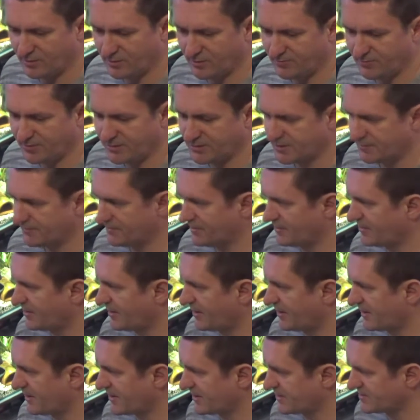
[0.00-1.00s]
y, będziemy
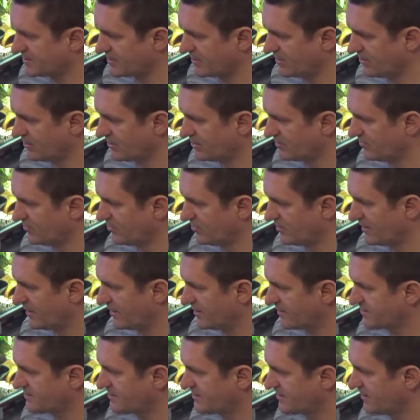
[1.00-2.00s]
teraz
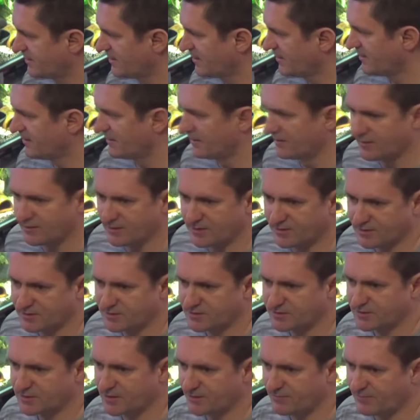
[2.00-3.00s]
odmulać. Y,
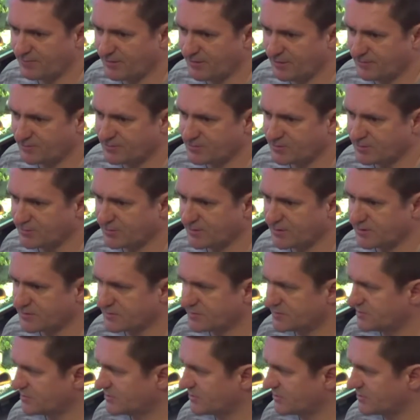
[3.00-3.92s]
trzeba na przykład